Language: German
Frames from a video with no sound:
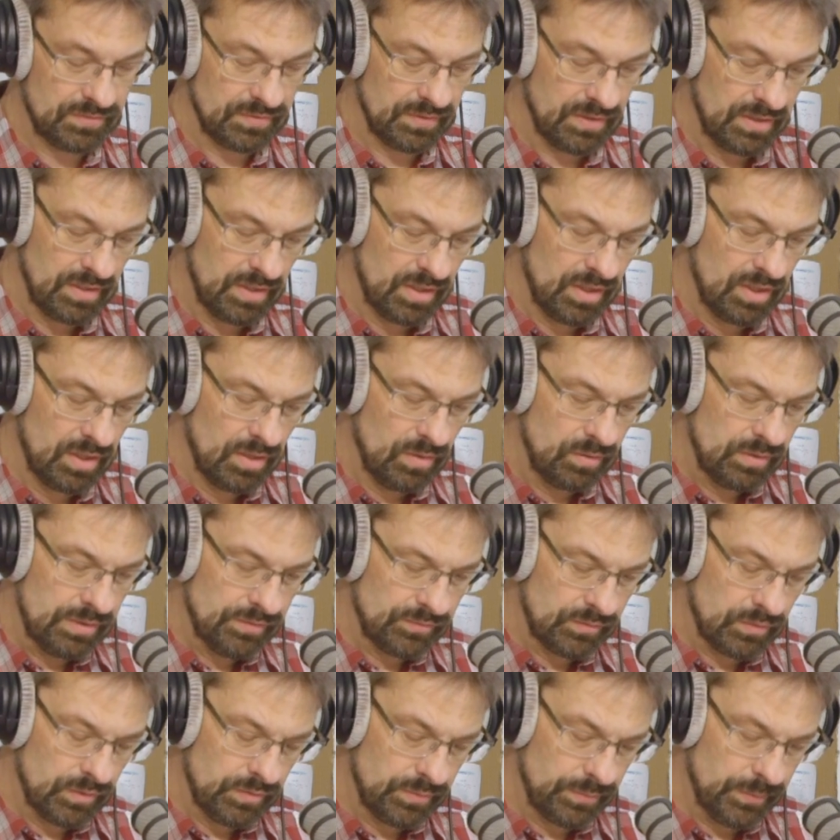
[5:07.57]
Ja. Und
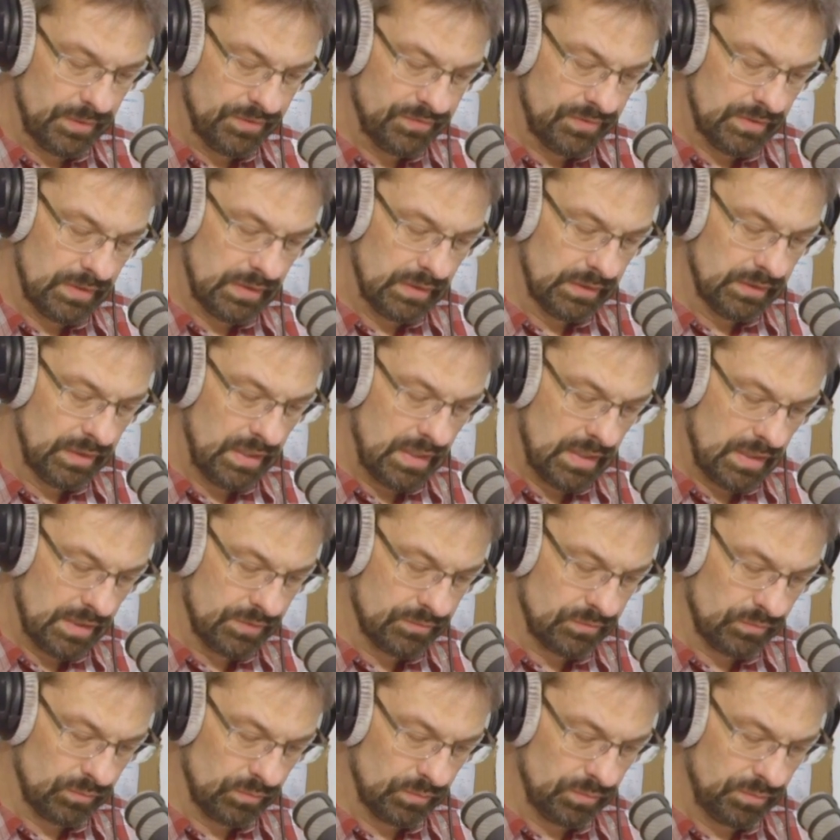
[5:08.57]
jetzt könnte man sagen, ja,
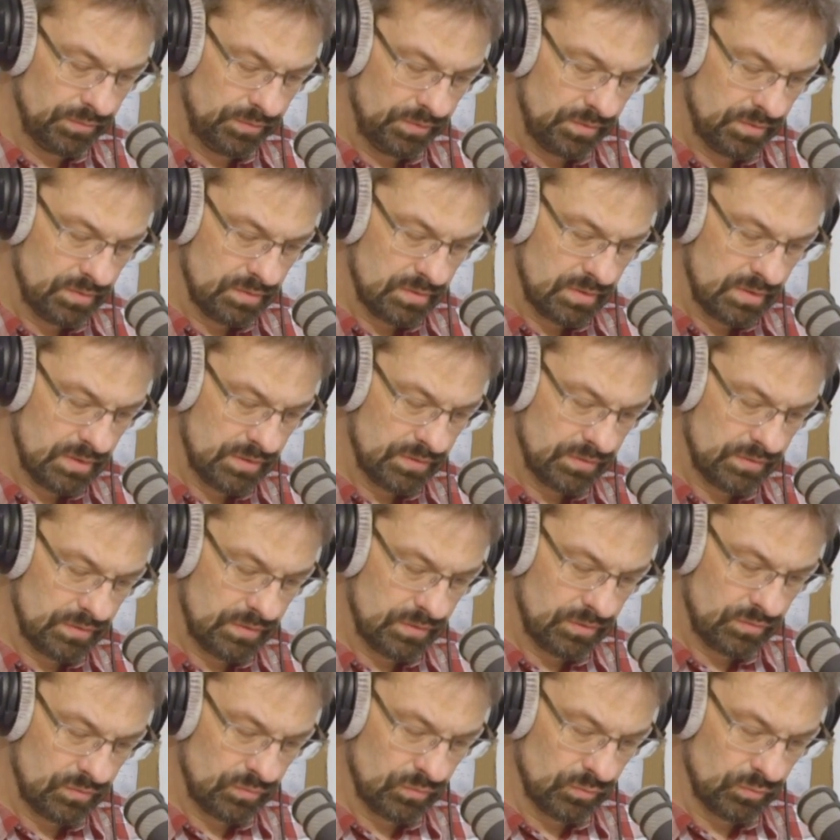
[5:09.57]
Sohn, das
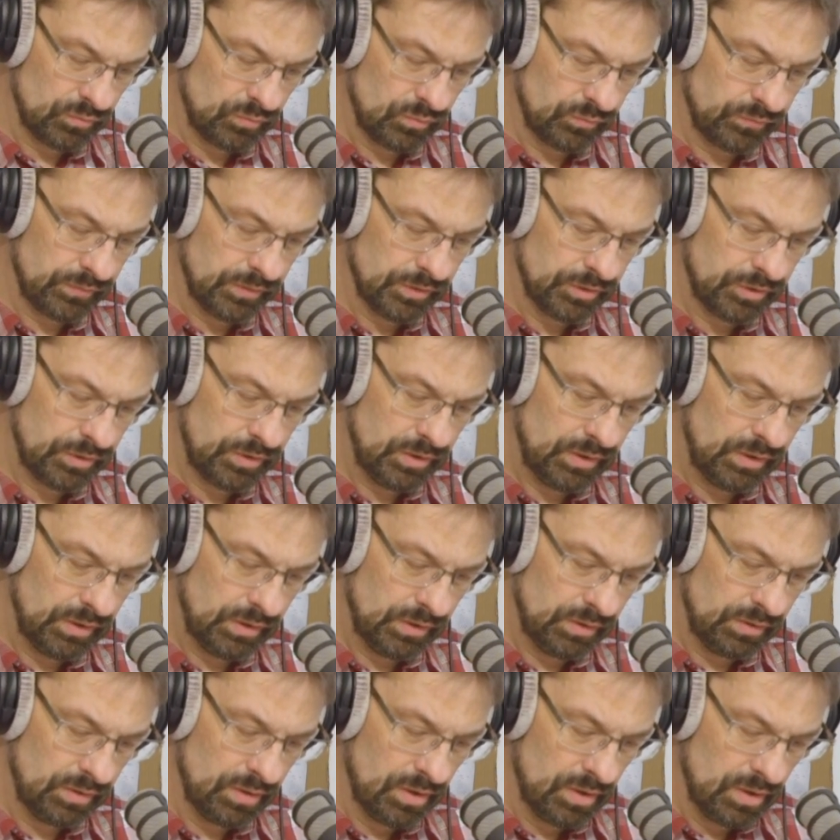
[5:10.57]
ist so zu
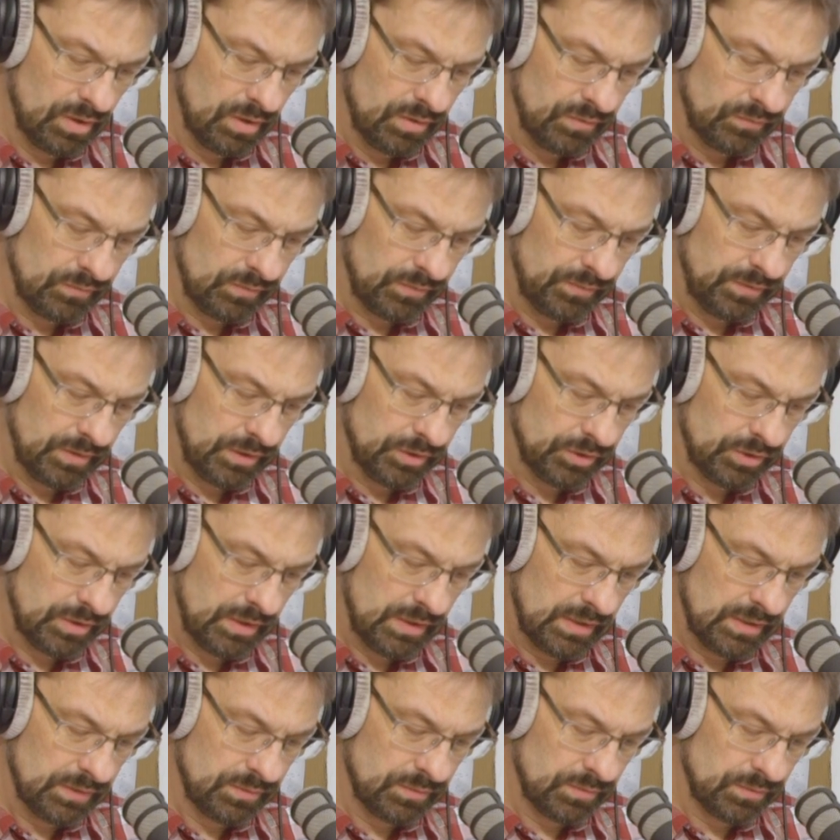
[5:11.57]
verstehen,
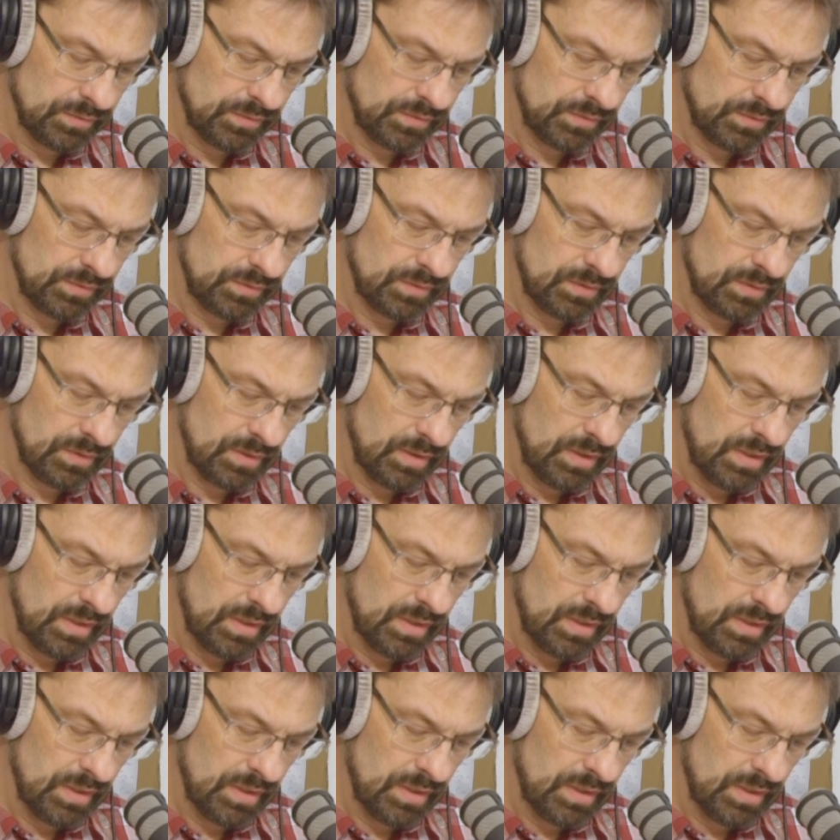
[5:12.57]
Sonderstatus.